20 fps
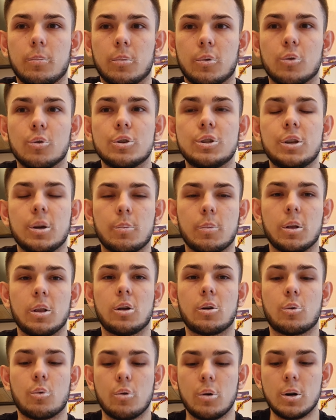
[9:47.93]
козье
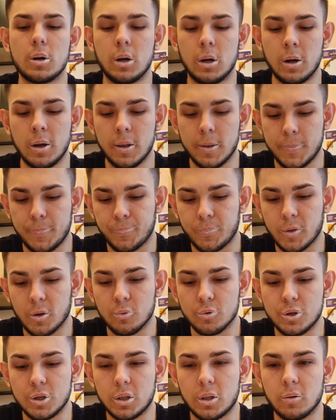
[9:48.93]
молоко,
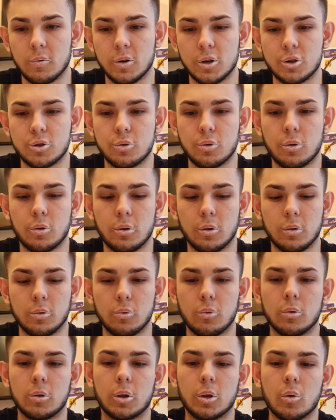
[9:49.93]
учитывая, что
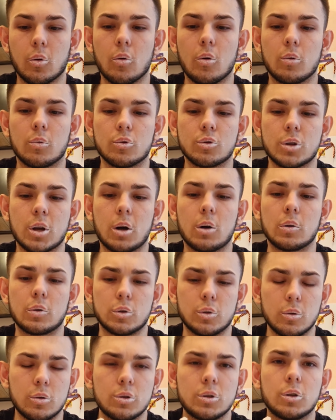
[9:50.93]
ну, от такого куска он
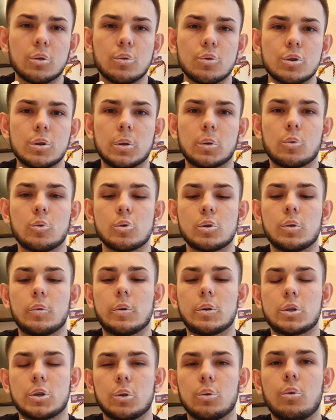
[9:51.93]
сложно тоже
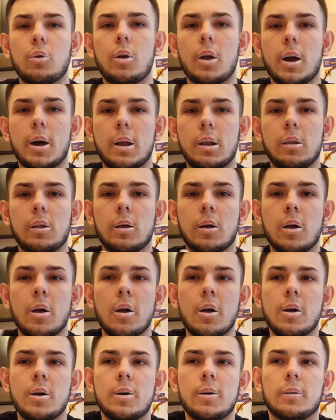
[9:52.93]
откусывается, но реально
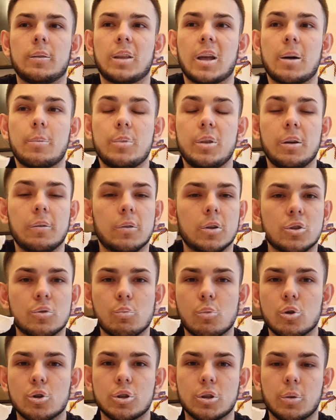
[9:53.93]
там
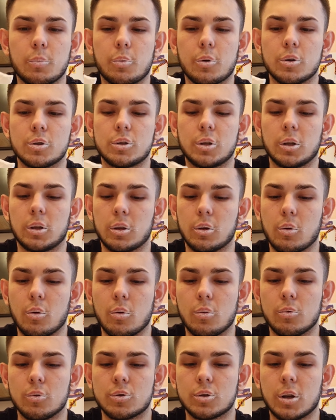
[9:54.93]
невозможно просто от
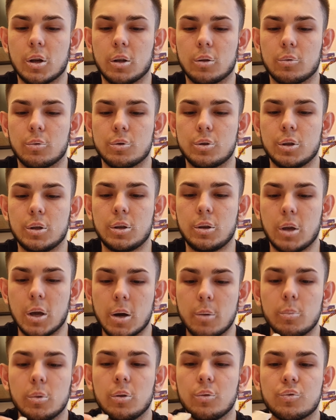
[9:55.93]
такого куска откусить. Я
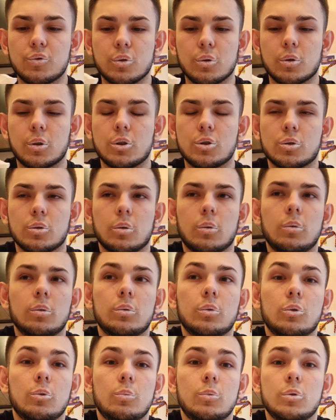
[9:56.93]
был в шоке, что
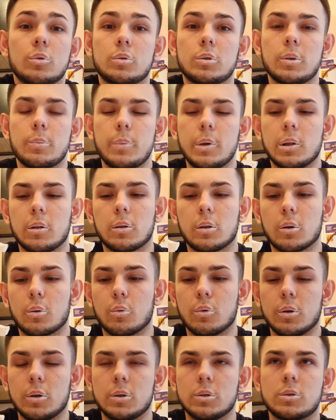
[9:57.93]
вот, думаю, за мел
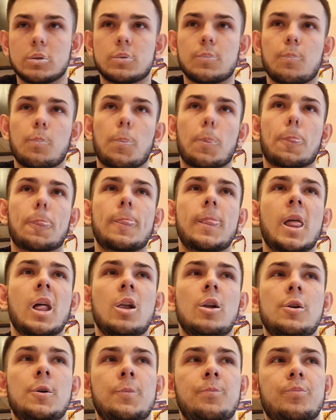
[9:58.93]
такой из...
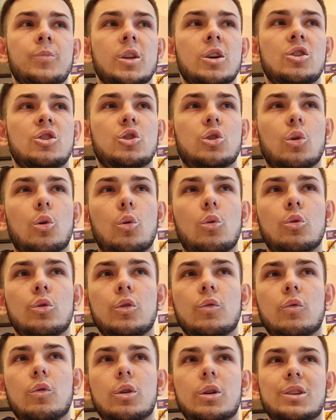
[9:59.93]
Что у
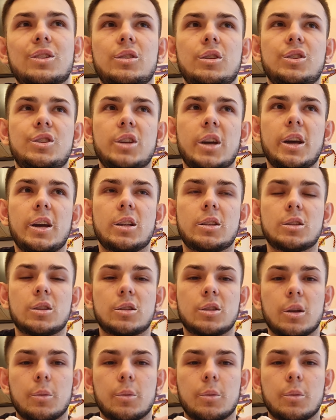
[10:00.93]
него различается с